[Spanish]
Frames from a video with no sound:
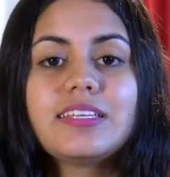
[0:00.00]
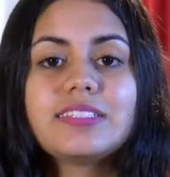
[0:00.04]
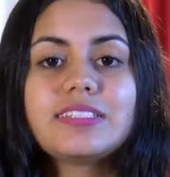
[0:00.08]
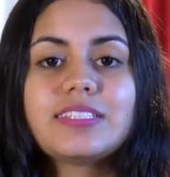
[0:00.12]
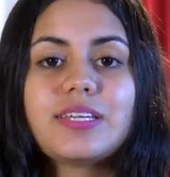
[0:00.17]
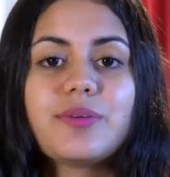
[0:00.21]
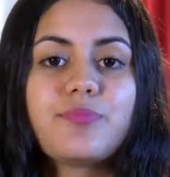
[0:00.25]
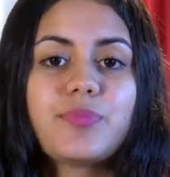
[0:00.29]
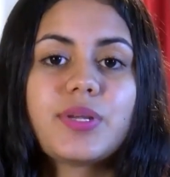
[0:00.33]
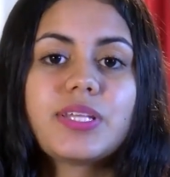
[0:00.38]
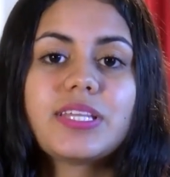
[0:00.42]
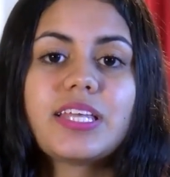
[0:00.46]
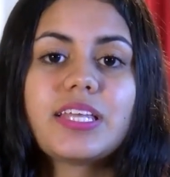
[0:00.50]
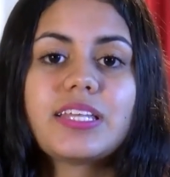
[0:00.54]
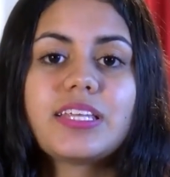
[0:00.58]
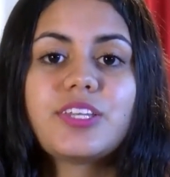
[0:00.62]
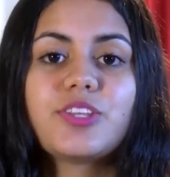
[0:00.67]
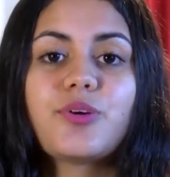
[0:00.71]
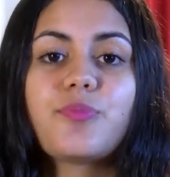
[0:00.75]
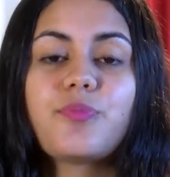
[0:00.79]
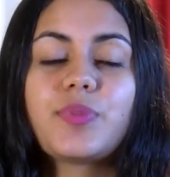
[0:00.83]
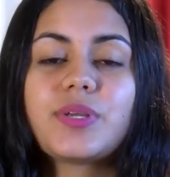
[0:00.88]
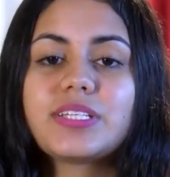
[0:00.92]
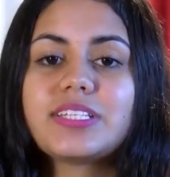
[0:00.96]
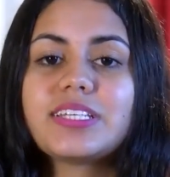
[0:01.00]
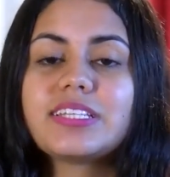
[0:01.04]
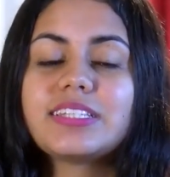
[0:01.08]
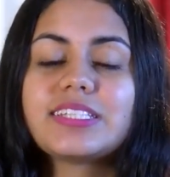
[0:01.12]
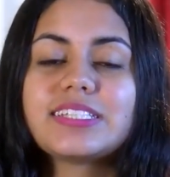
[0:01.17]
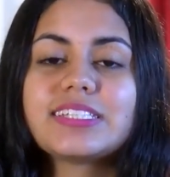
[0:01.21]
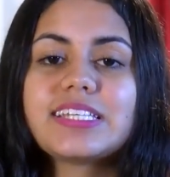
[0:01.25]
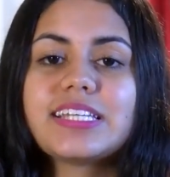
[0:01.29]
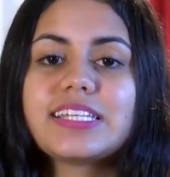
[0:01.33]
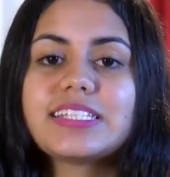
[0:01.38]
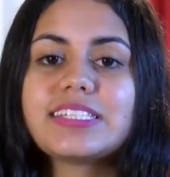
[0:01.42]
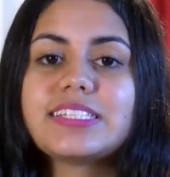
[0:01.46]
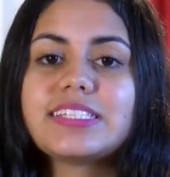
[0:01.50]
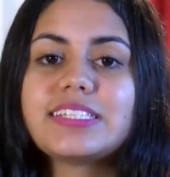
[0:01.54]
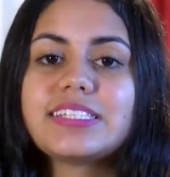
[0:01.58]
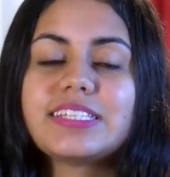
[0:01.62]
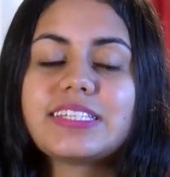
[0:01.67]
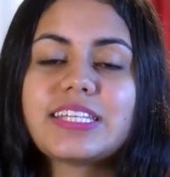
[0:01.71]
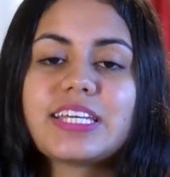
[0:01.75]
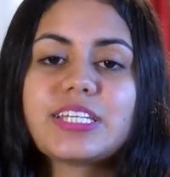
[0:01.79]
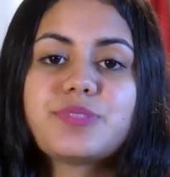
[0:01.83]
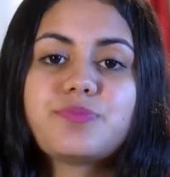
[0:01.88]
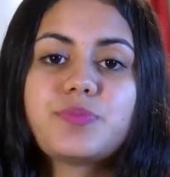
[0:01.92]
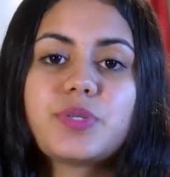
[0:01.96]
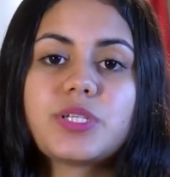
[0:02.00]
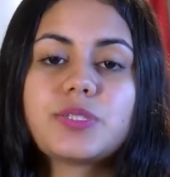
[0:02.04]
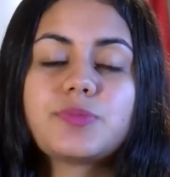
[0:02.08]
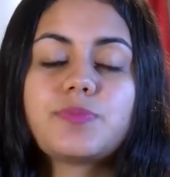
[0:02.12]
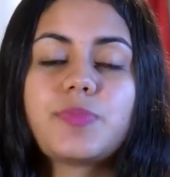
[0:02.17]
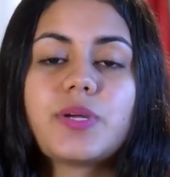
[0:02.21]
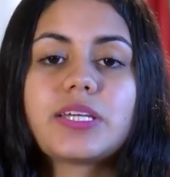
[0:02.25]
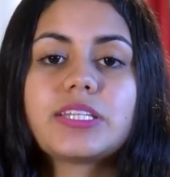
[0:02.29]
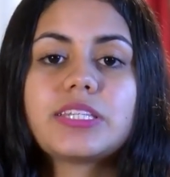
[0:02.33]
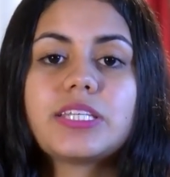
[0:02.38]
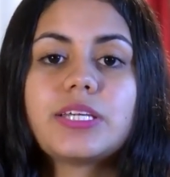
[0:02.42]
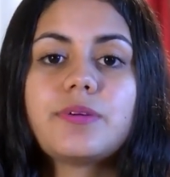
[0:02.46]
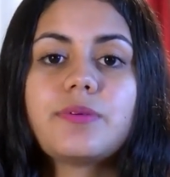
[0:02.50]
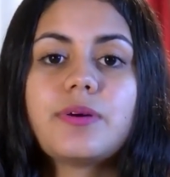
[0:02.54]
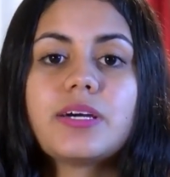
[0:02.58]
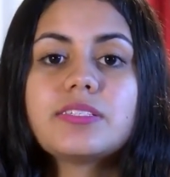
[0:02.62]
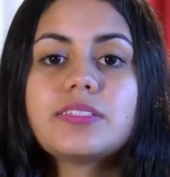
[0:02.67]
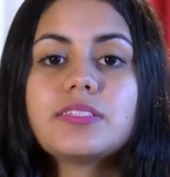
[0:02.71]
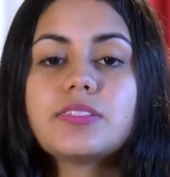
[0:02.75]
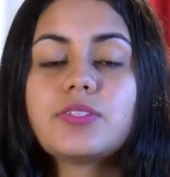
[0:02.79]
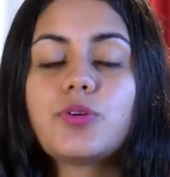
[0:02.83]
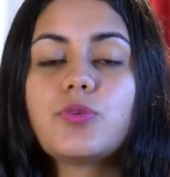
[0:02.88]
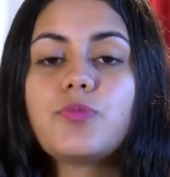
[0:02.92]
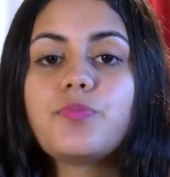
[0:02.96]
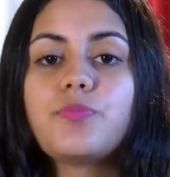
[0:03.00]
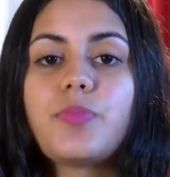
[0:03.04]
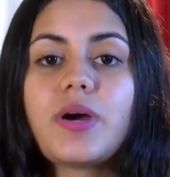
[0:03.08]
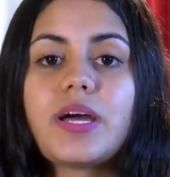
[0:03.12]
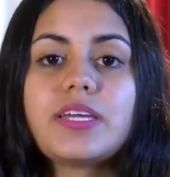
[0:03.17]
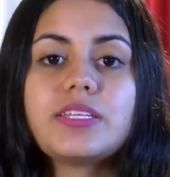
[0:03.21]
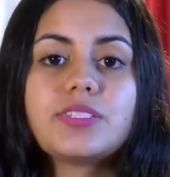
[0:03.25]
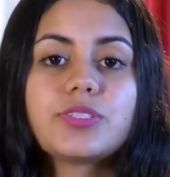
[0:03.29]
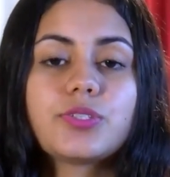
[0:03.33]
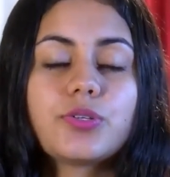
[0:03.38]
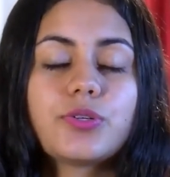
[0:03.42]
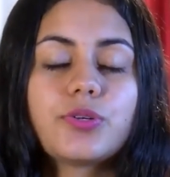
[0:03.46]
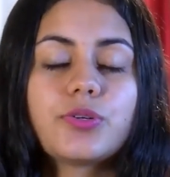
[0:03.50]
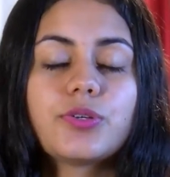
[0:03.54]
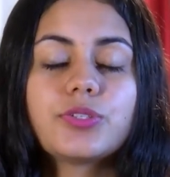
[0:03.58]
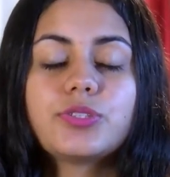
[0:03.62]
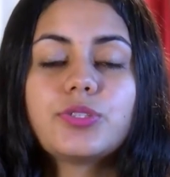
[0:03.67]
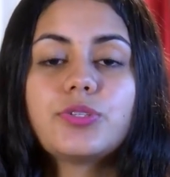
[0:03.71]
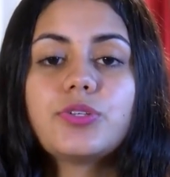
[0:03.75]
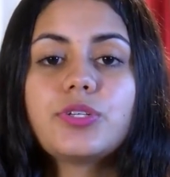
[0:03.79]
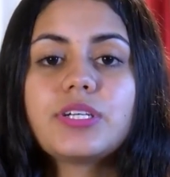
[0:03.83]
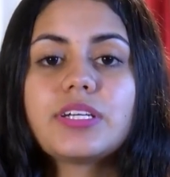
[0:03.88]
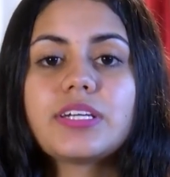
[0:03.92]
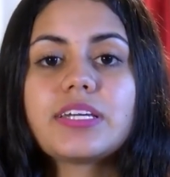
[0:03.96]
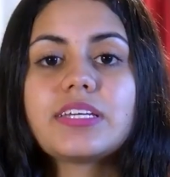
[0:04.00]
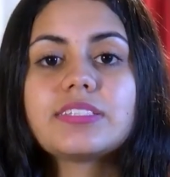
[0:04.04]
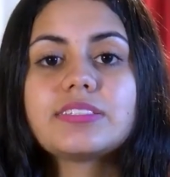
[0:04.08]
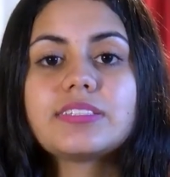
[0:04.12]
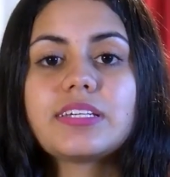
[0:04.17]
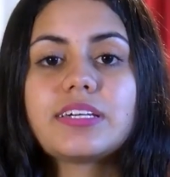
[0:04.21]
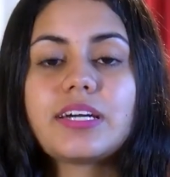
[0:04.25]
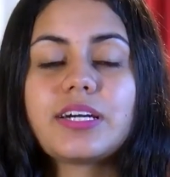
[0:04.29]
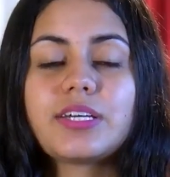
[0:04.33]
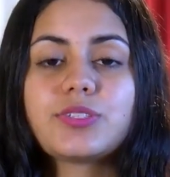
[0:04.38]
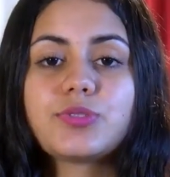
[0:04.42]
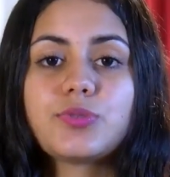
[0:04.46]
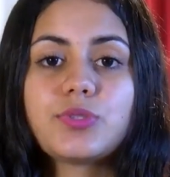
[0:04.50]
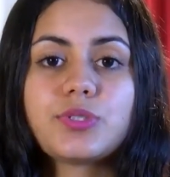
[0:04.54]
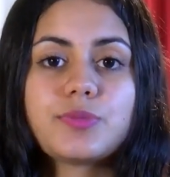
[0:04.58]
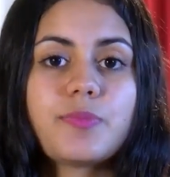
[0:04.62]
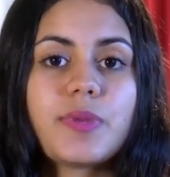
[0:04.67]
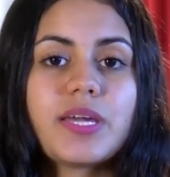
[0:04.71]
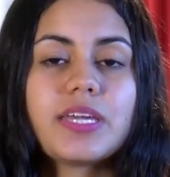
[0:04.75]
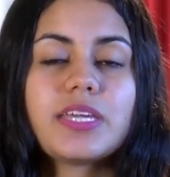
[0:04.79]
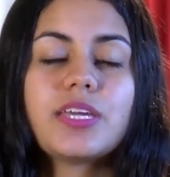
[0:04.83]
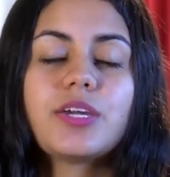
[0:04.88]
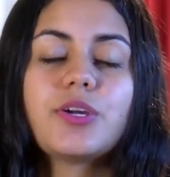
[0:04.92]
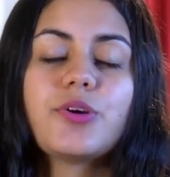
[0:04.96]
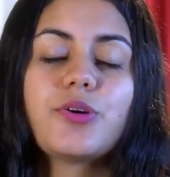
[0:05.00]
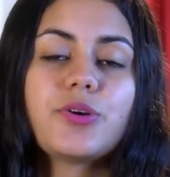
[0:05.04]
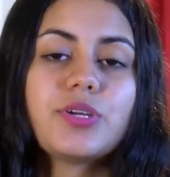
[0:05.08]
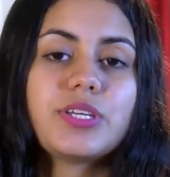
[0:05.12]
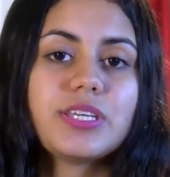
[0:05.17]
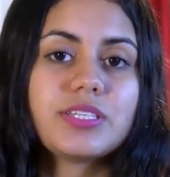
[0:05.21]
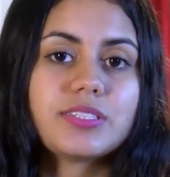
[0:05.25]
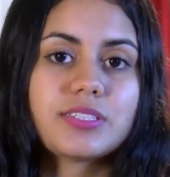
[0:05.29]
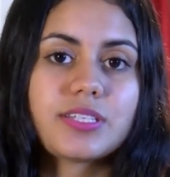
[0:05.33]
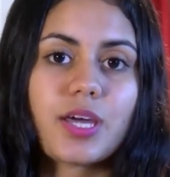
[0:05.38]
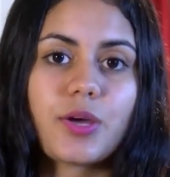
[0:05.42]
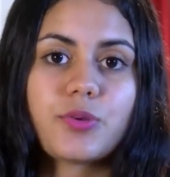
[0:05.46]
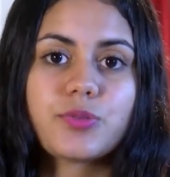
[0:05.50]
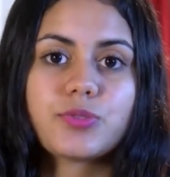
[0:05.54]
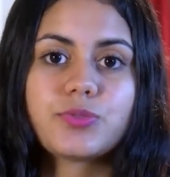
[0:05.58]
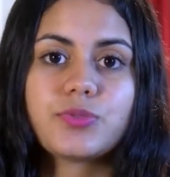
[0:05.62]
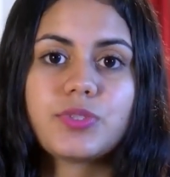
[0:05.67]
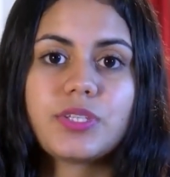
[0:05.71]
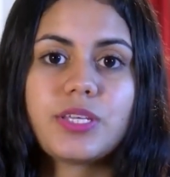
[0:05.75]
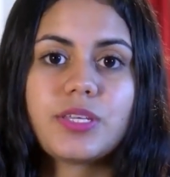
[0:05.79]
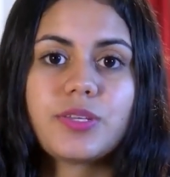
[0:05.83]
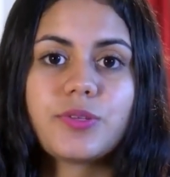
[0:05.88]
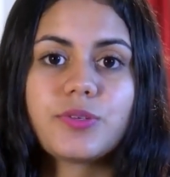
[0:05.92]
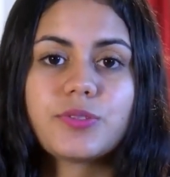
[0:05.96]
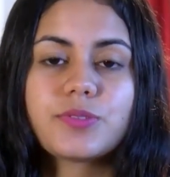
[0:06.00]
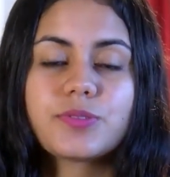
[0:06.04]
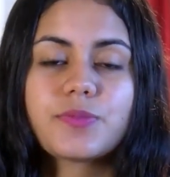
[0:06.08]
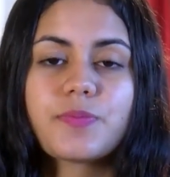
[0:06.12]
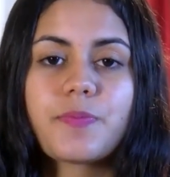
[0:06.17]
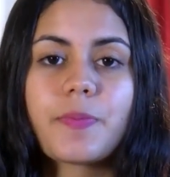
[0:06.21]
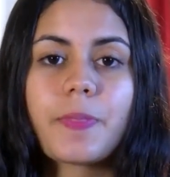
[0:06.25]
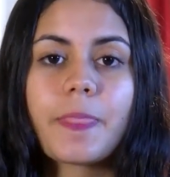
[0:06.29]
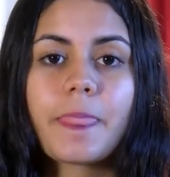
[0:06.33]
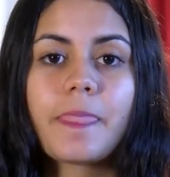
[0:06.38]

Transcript: siempre teniendo presentes las distintas perspectivas de un país con otro, que en este caso es México y Estados Unidos.